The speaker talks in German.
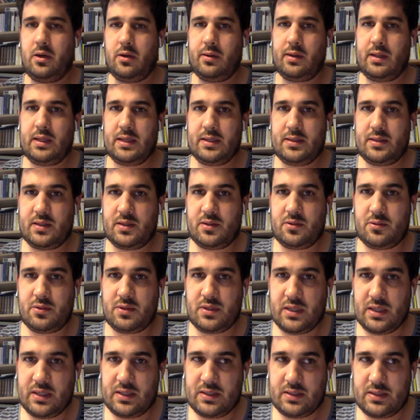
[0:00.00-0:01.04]
Anlässe zu
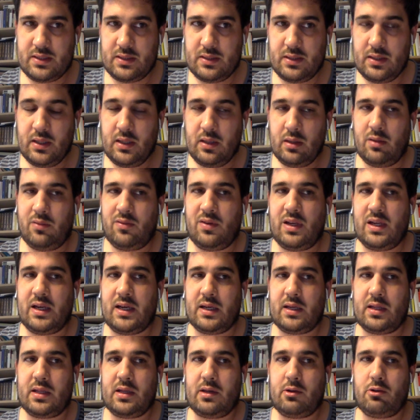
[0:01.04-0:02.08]
setzen,
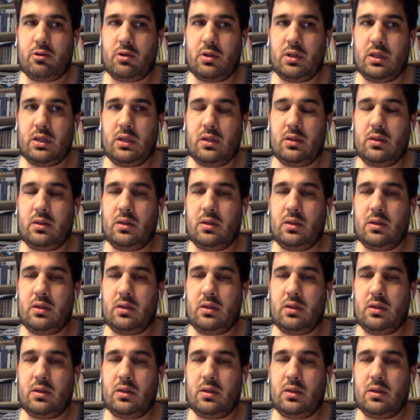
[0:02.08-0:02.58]
vielleicht auch die,